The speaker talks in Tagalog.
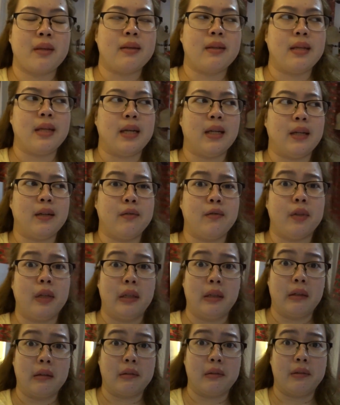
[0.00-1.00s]
Yeah,
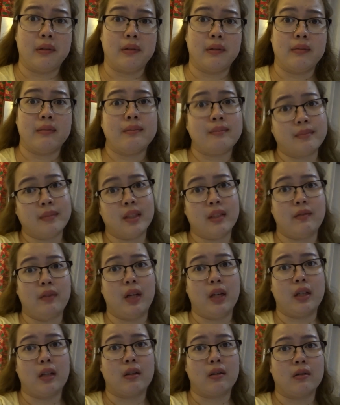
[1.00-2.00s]
nag-vlog ako.
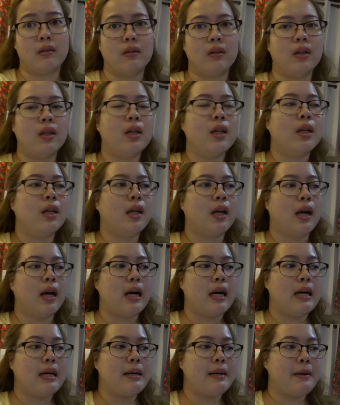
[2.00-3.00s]
Nag-vlog ako.
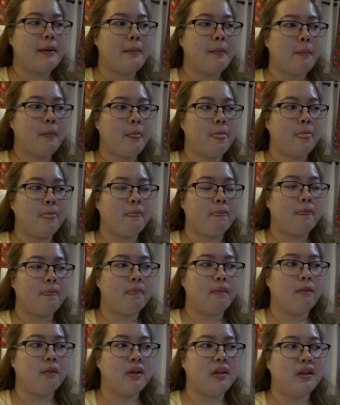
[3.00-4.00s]
Um,
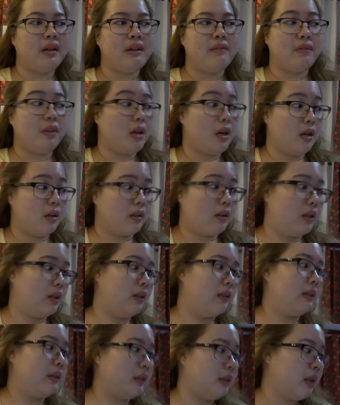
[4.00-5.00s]
when did I vlog?
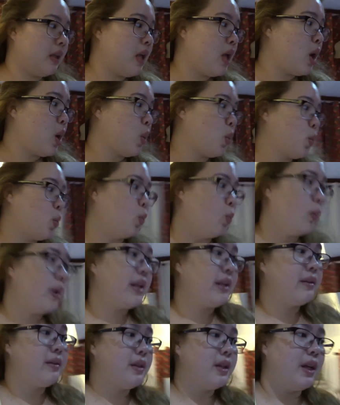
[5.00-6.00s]
When
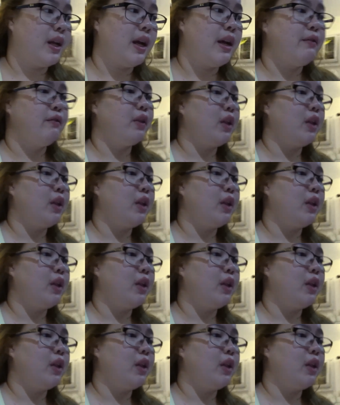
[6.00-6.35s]
did I